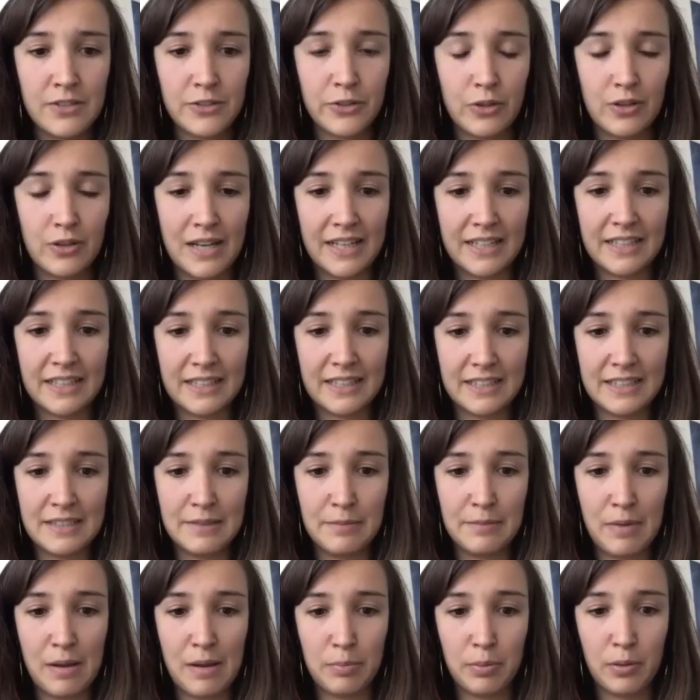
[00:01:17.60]
ce que la
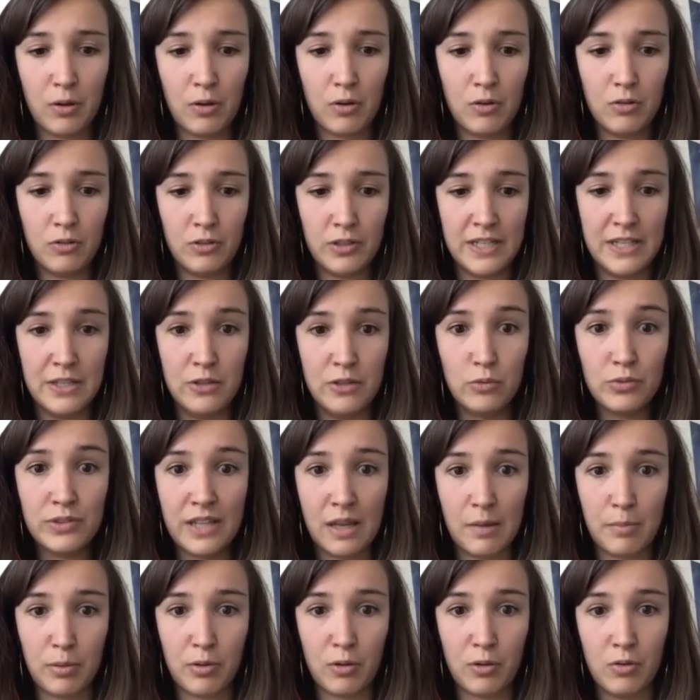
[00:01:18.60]
crise m'apprend et
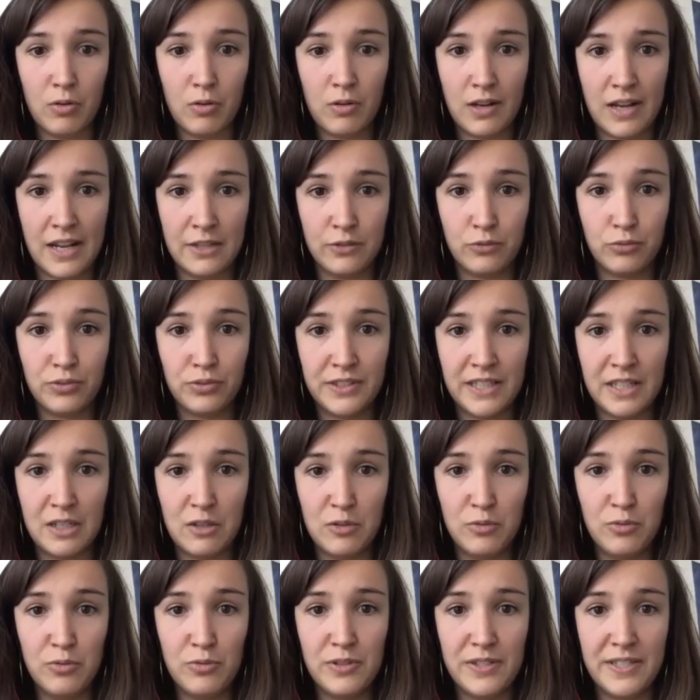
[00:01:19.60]
nous apprend à tous
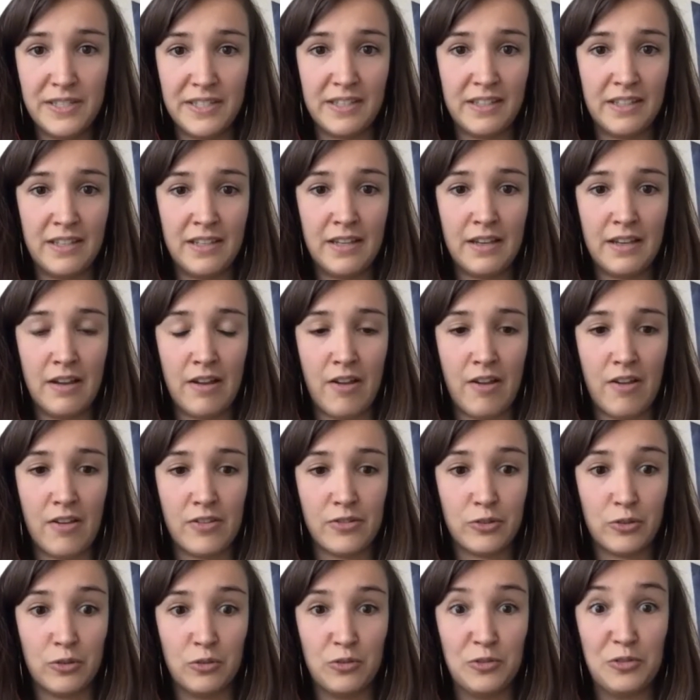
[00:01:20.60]
élus c'est
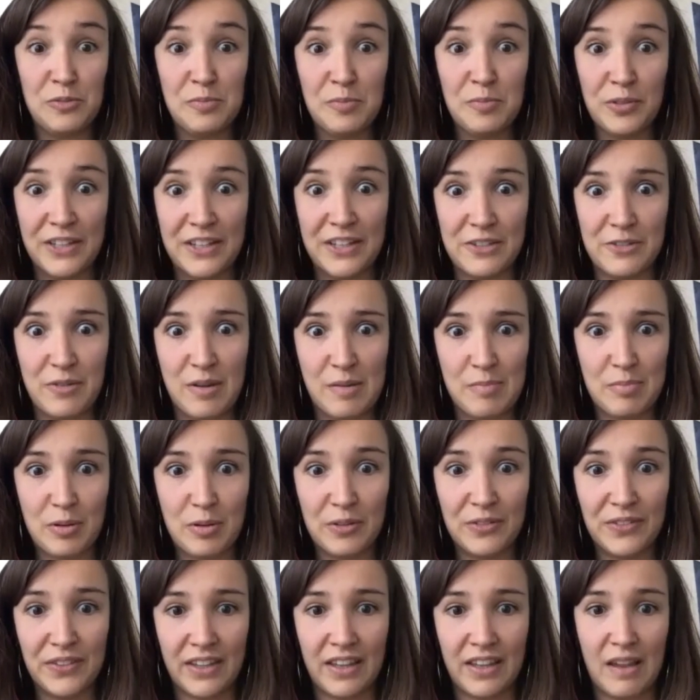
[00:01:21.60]
ce que tout le monde a dû
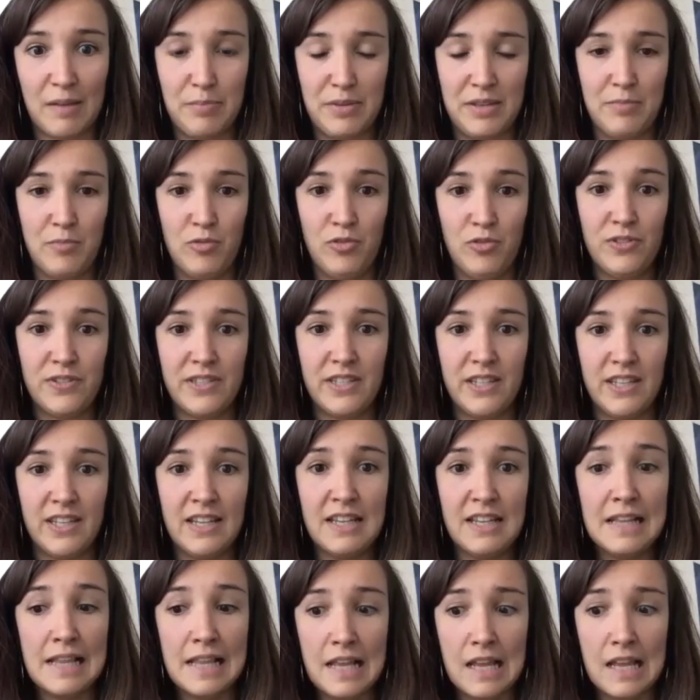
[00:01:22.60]
apprendre très rapidement
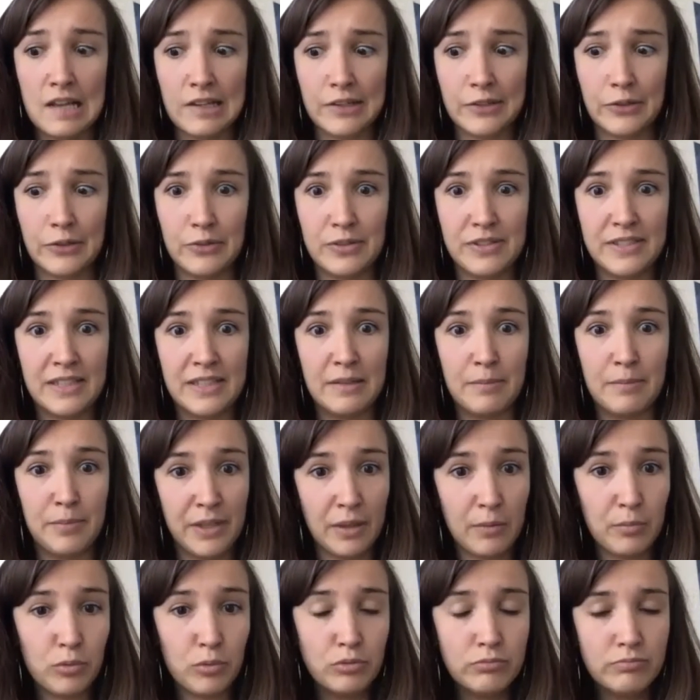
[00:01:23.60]
c'est que c'est
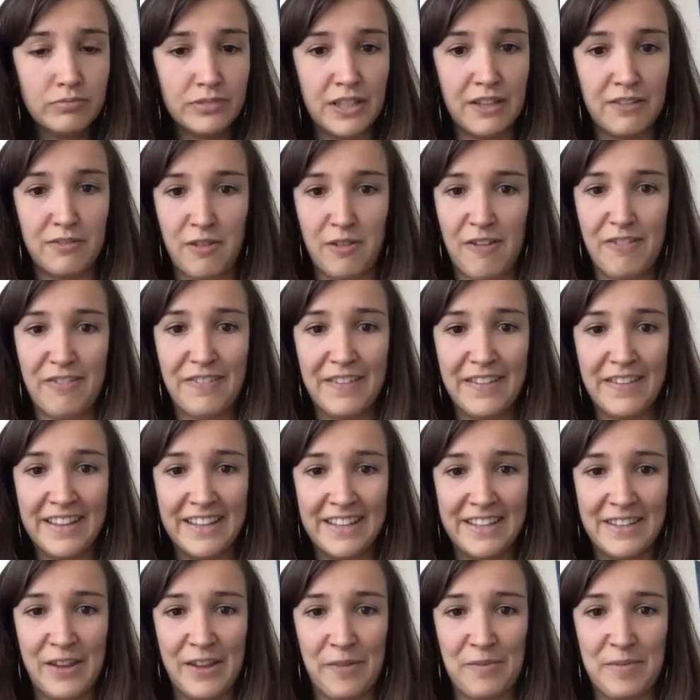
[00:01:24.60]
bien beau d'avoir
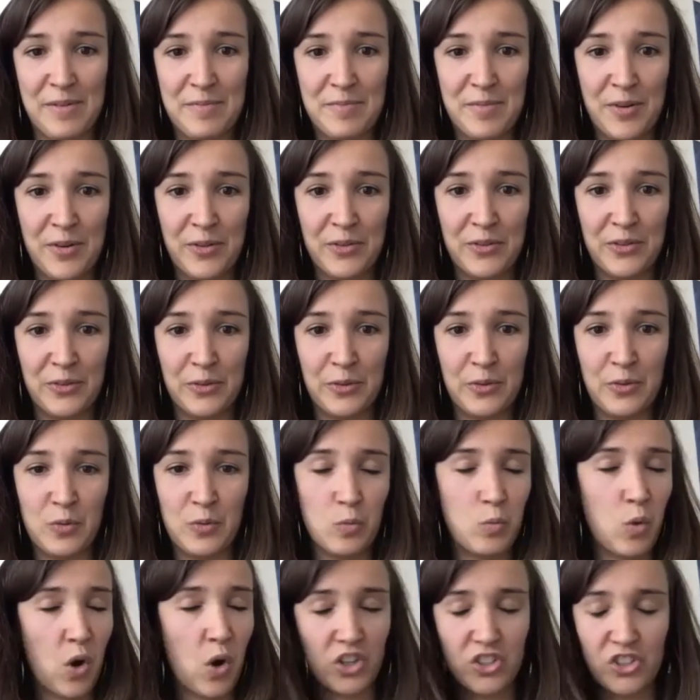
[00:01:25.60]
fait énormément de
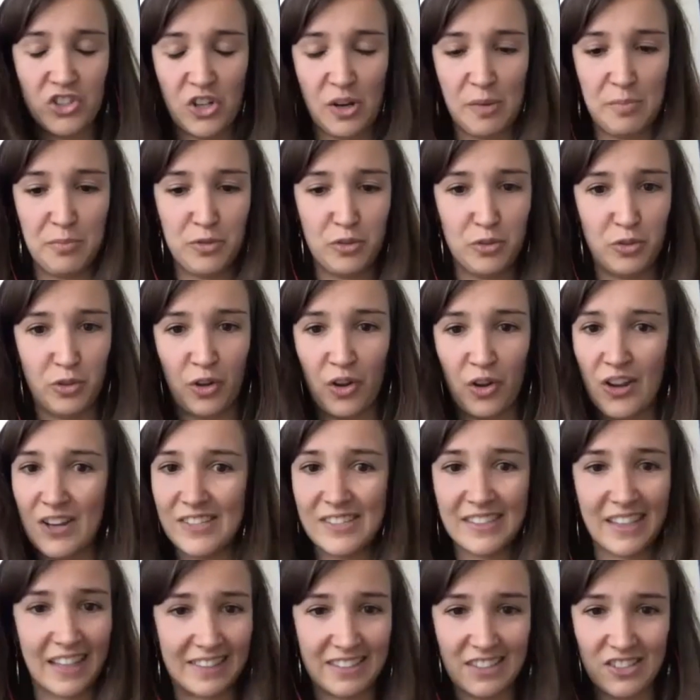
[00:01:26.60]
workshops sur euh,
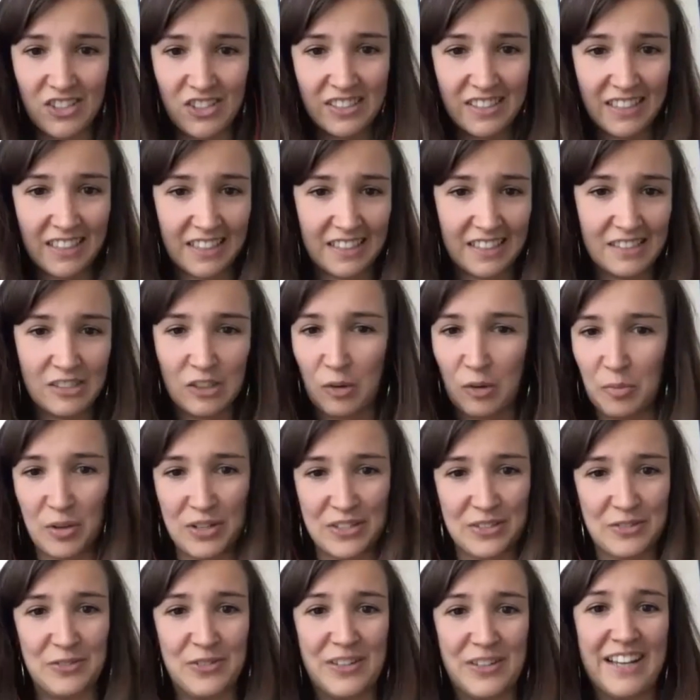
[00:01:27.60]
la stratégie de crise,
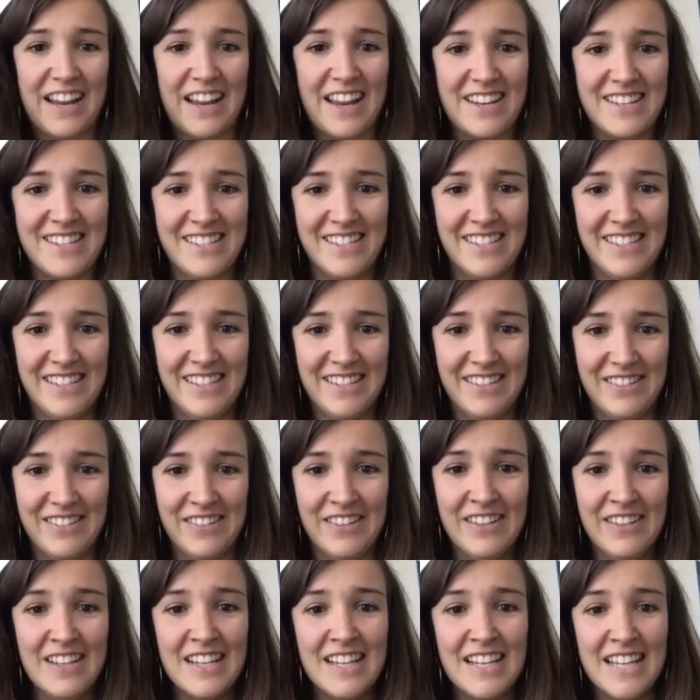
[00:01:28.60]
comment est-ce qu'on réagit,
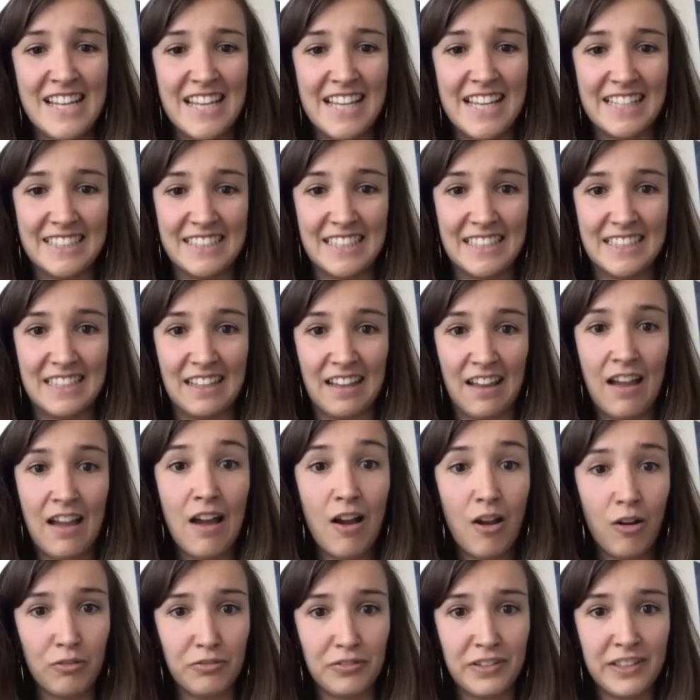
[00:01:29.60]
euh, etc.
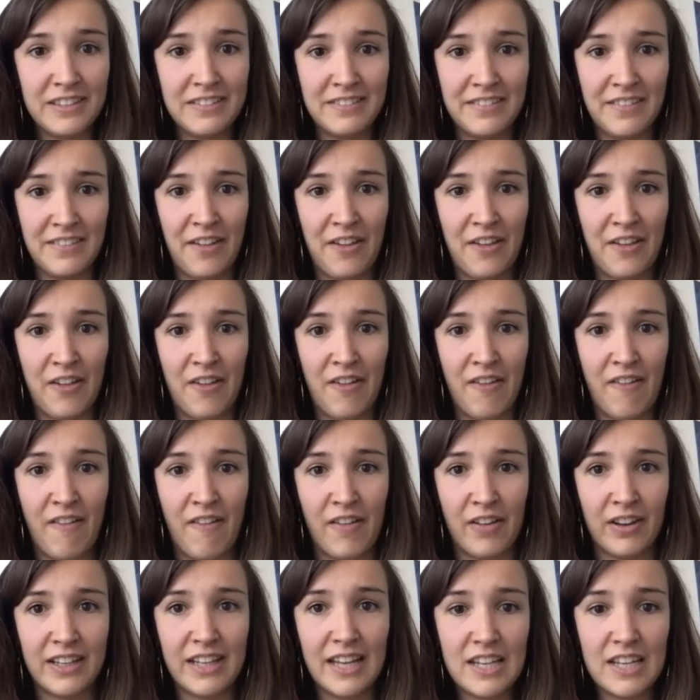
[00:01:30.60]
En fait,
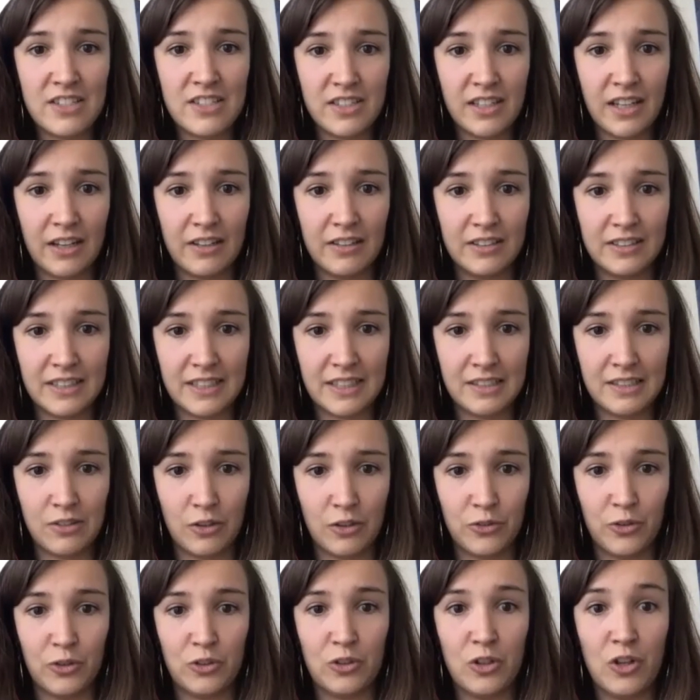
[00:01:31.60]
euh, réagir à une
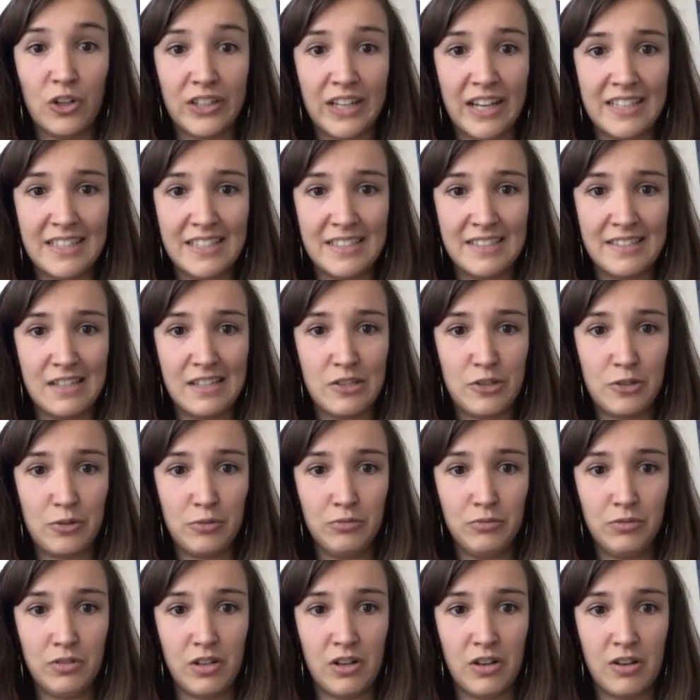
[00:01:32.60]
crise en tant
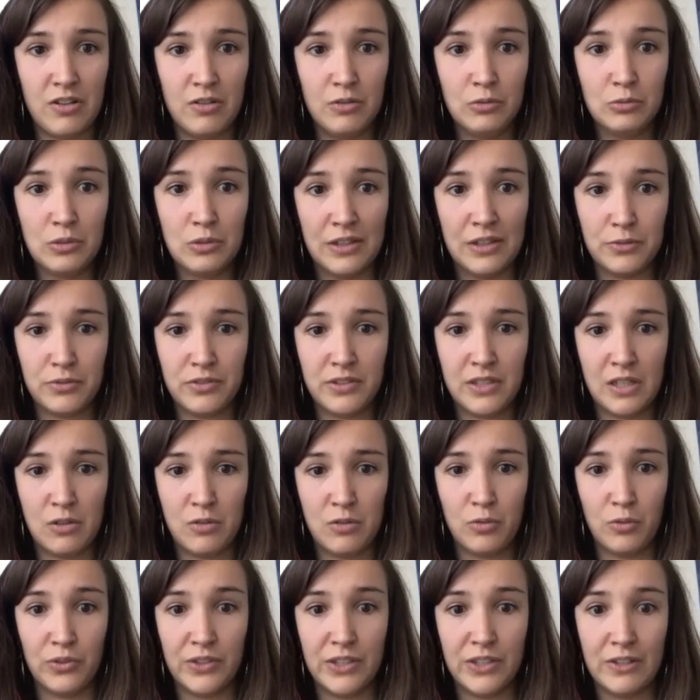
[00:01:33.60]
qu'organisation, nous, à tous
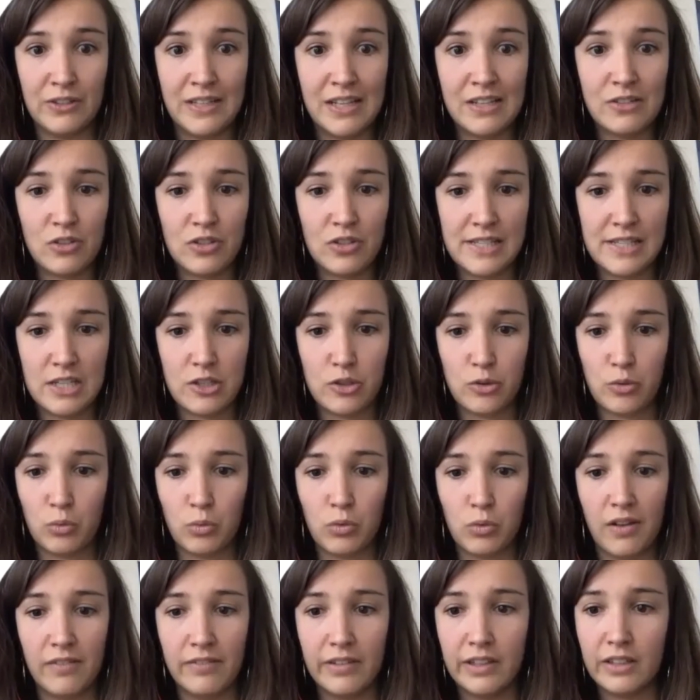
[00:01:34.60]
élus, on est une
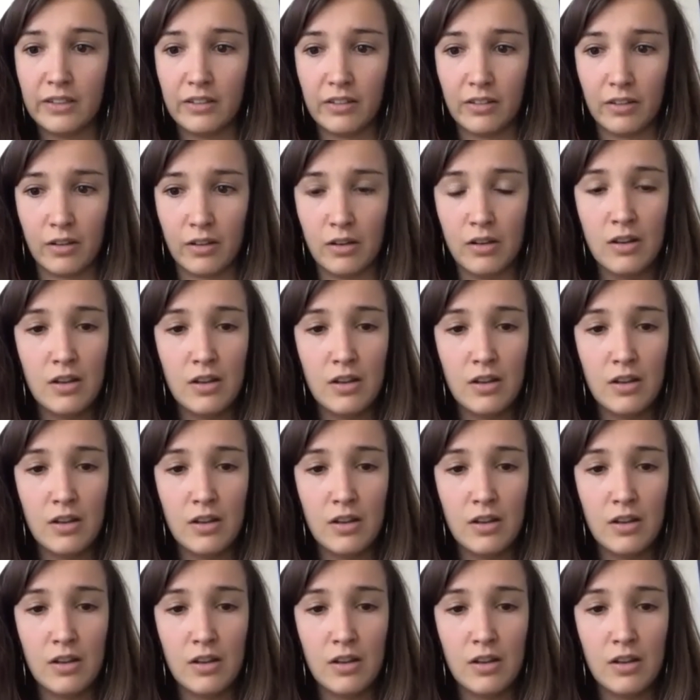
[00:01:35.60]
association avec